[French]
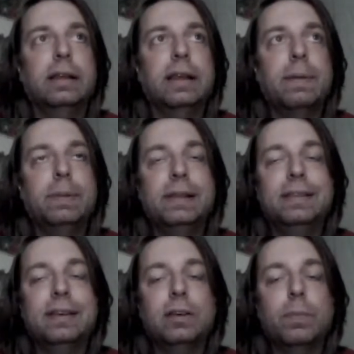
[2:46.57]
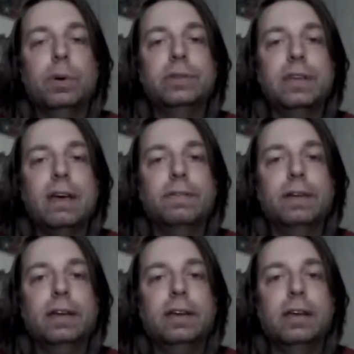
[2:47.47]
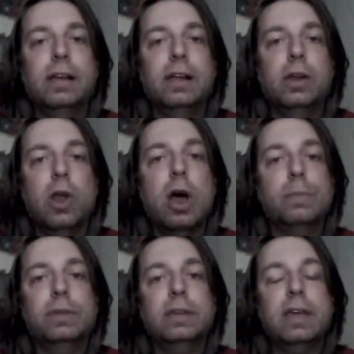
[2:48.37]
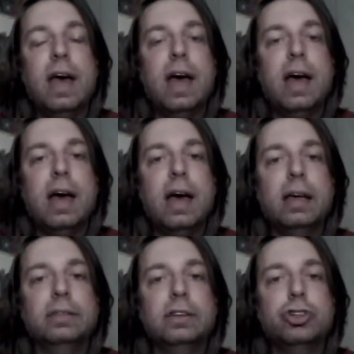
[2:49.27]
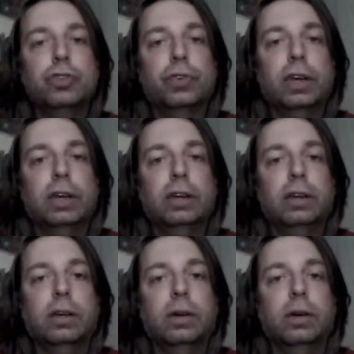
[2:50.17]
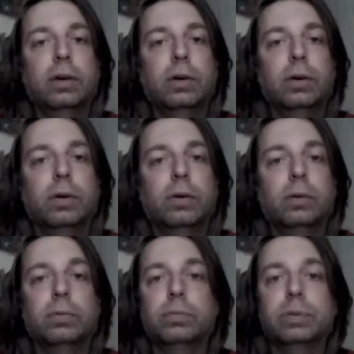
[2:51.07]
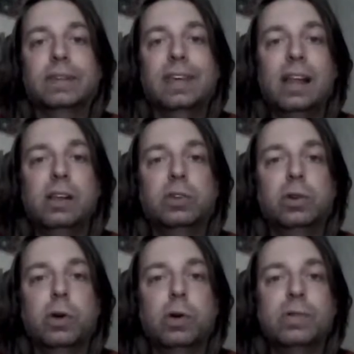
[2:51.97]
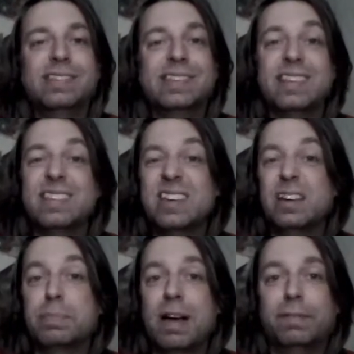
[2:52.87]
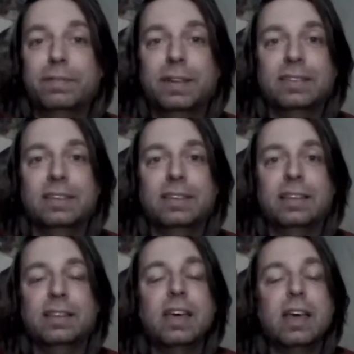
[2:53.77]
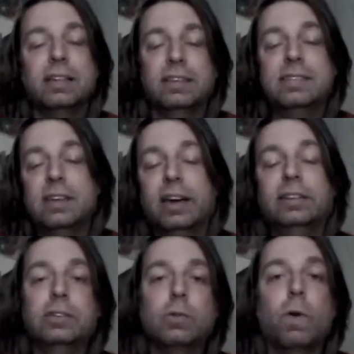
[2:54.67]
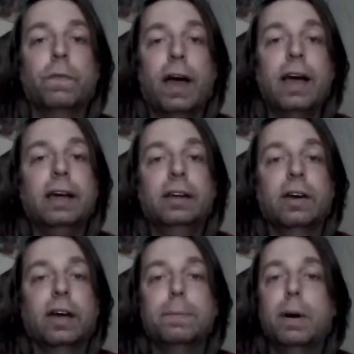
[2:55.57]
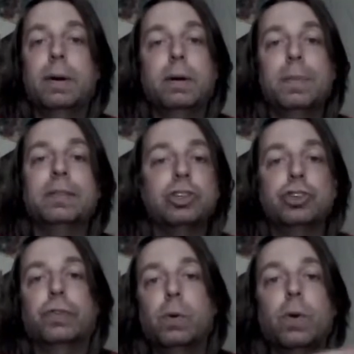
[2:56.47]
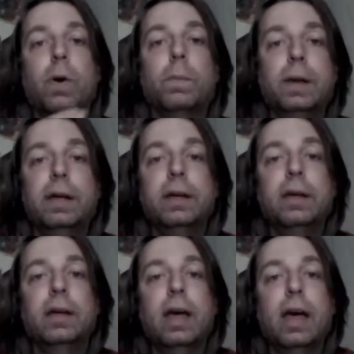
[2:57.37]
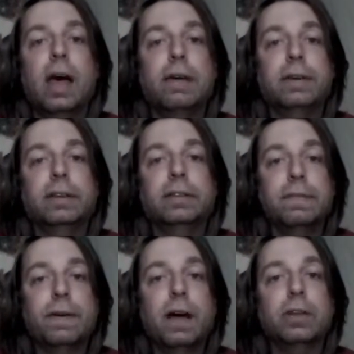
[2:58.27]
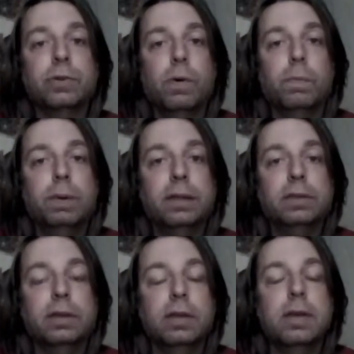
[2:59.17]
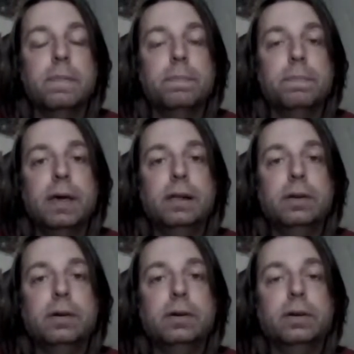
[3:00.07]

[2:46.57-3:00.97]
l'habileté que Bonnie avait l'a amené à déchiffrer euh, quelques énigmes, en fait. C'était, si ça aurait été son frère, il aurait probablement déchiffré au complet, avec des phrases complètes. Mais là,